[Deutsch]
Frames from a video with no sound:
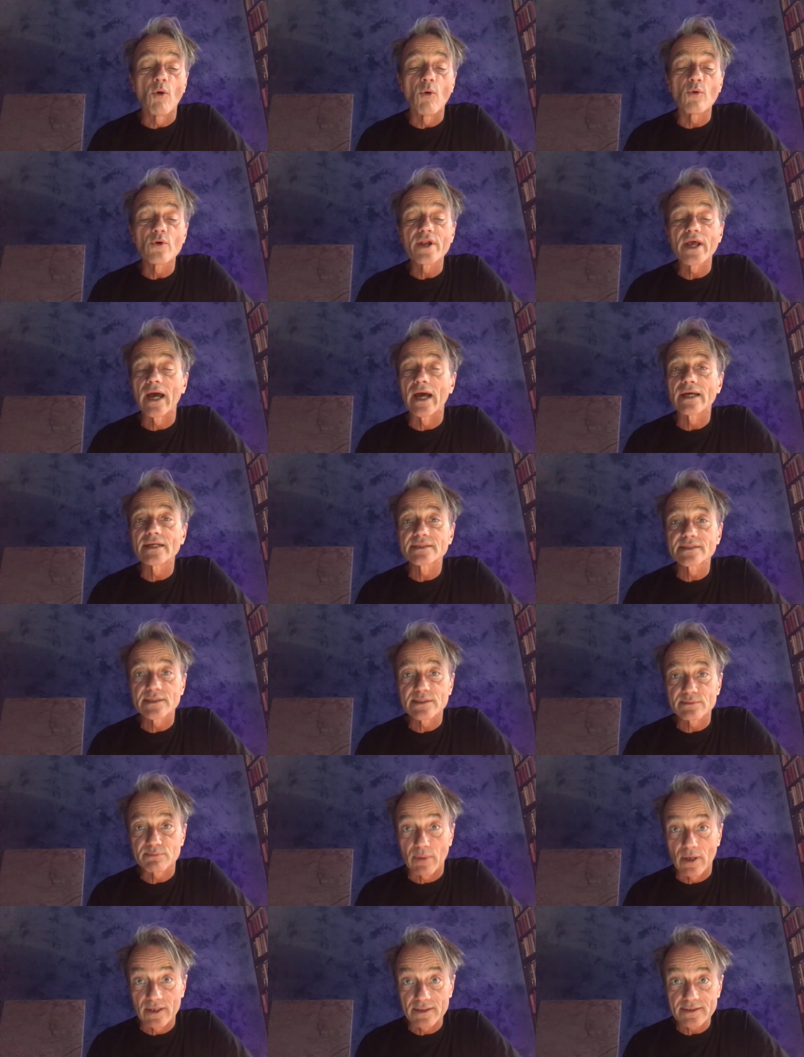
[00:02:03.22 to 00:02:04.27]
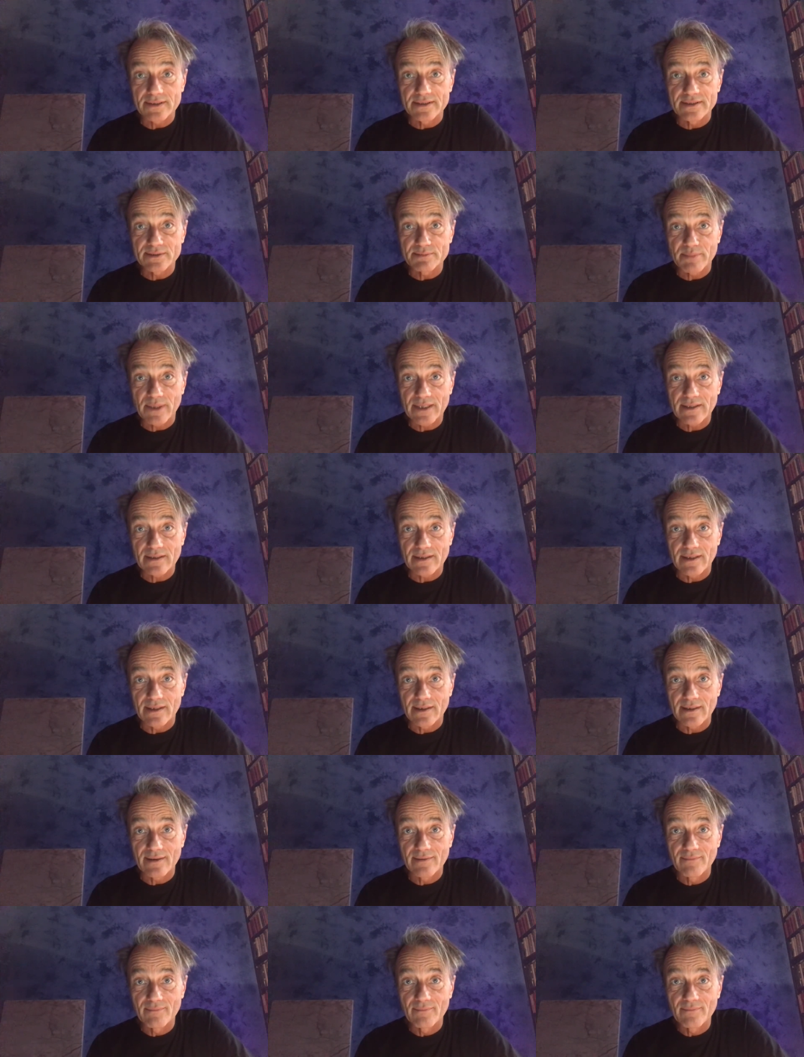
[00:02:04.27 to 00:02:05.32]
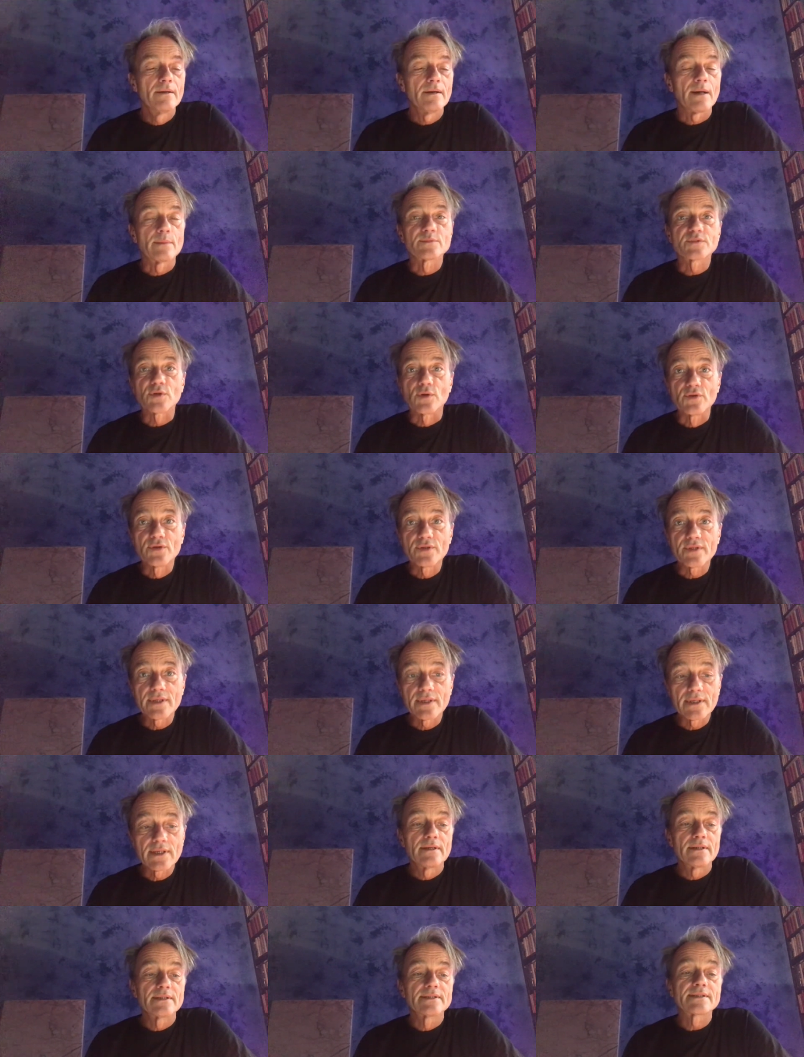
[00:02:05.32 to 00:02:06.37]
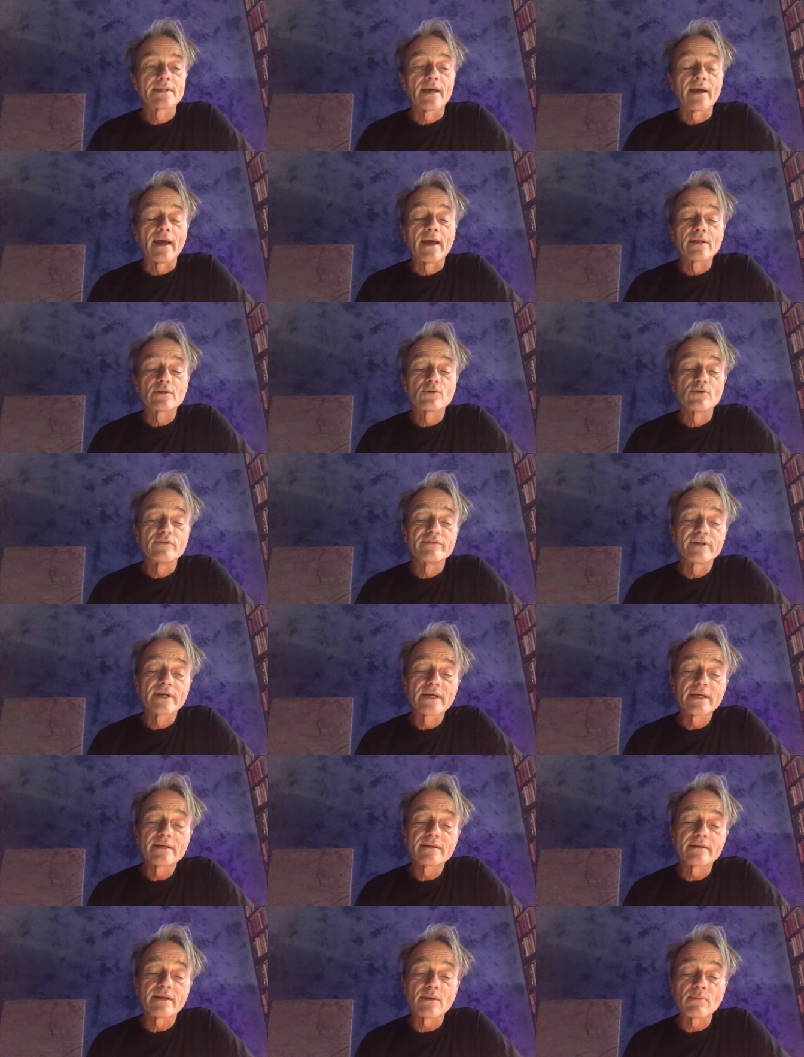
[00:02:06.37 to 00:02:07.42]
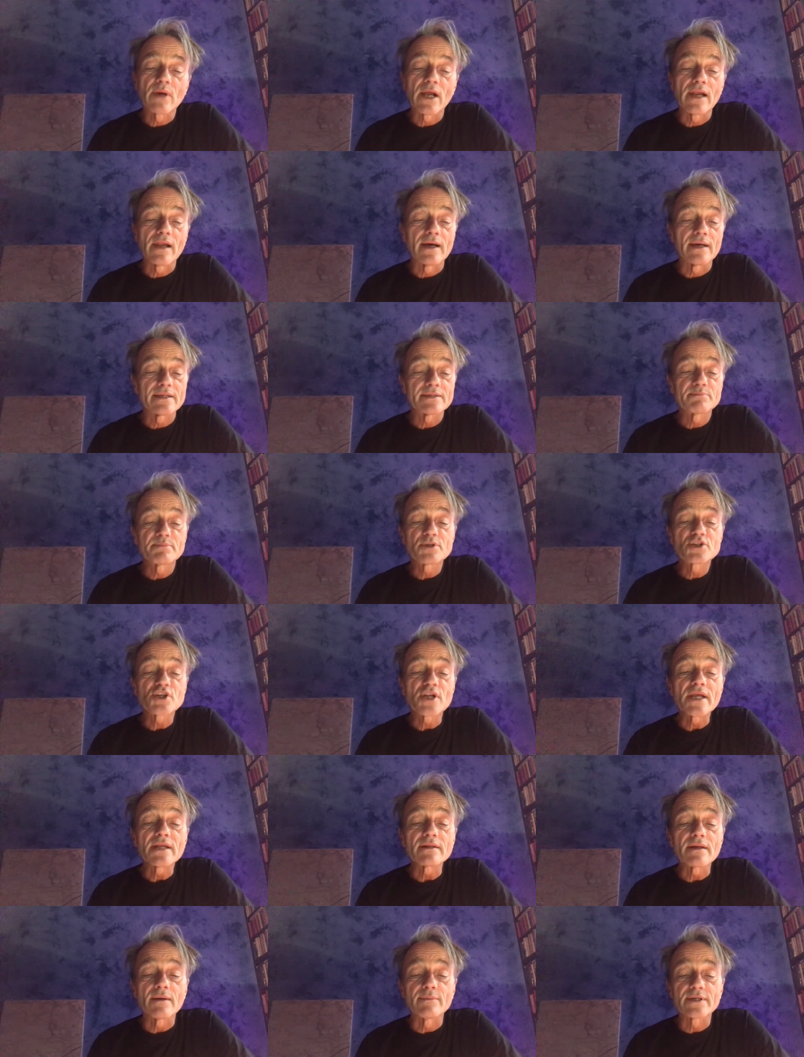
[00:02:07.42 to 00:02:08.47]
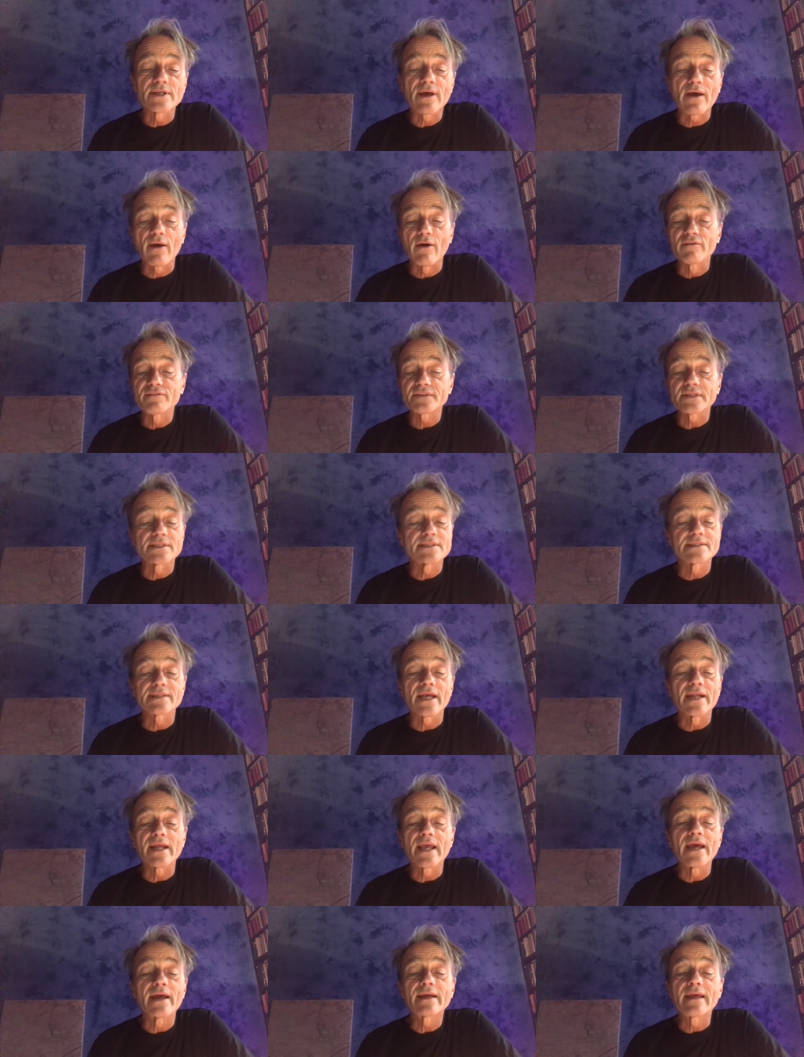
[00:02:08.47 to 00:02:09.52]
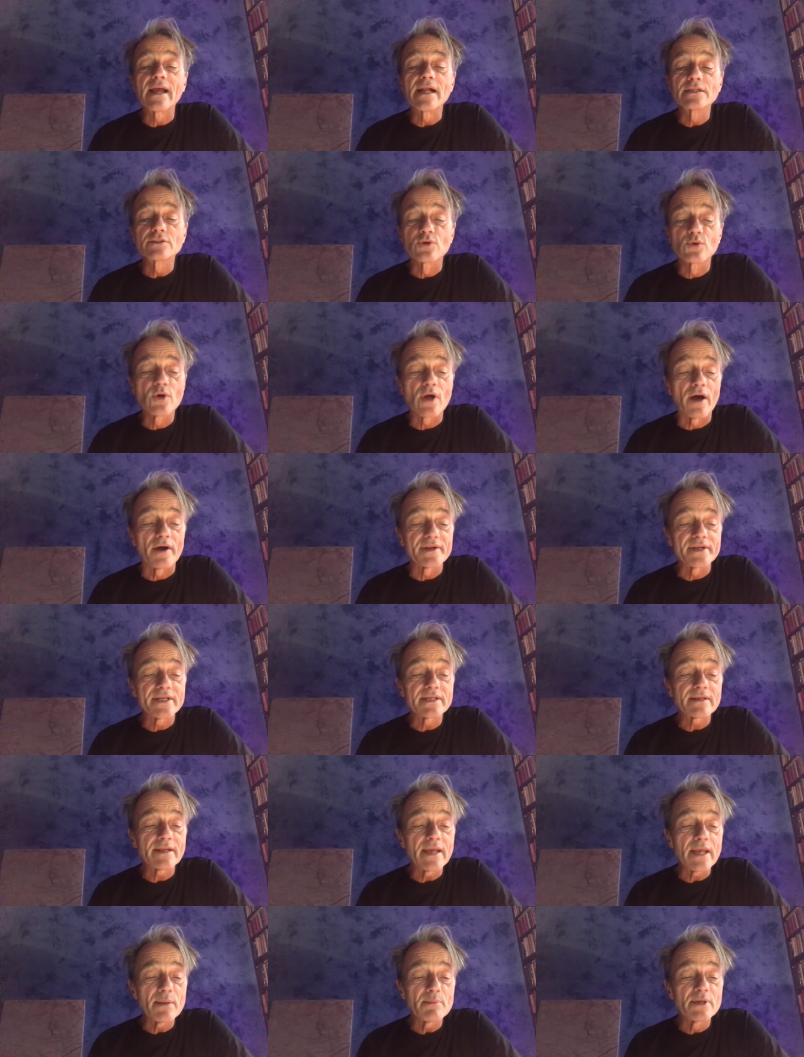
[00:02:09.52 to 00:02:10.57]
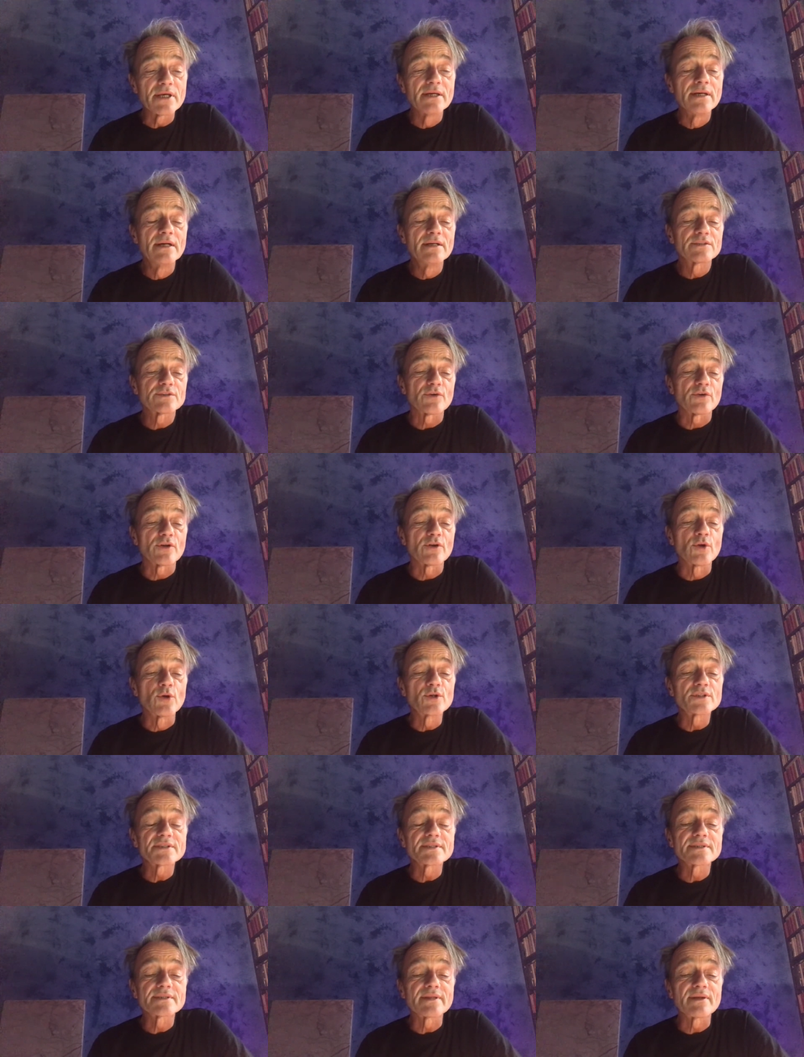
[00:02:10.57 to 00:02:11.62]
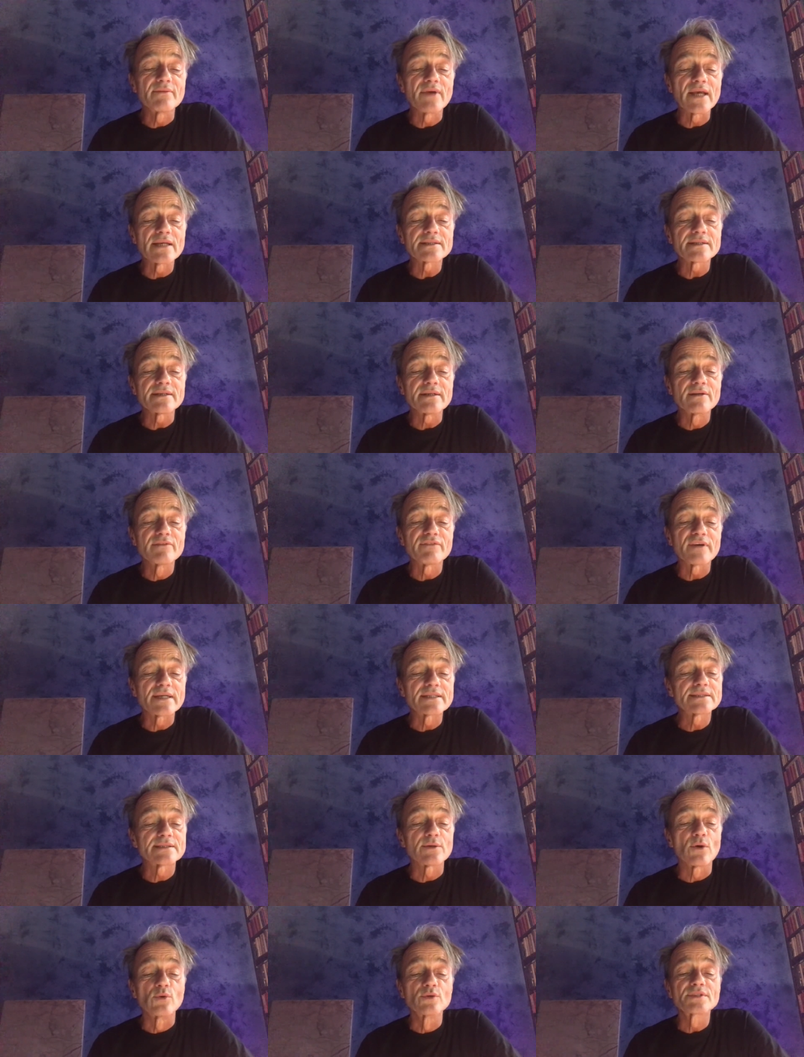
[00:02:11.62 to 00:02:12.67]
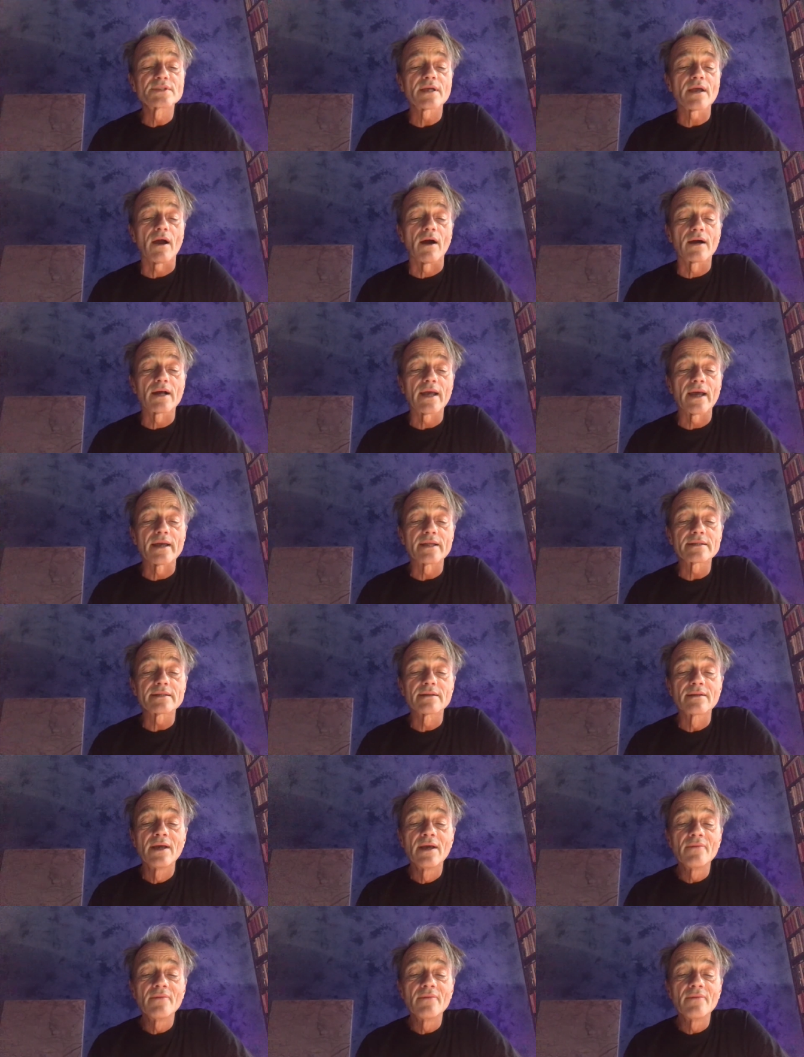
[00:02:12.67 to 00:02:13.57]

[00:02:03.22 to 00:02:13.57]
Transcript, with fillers: ohne heißes Bad ins Bett gehe. Am Sonntag ist Herr Reithofer richtig malat, besteht aber darauf, dass es eine Erkältung gar nicht gebe, sondern höchstens diverse Infektionskrankheiten,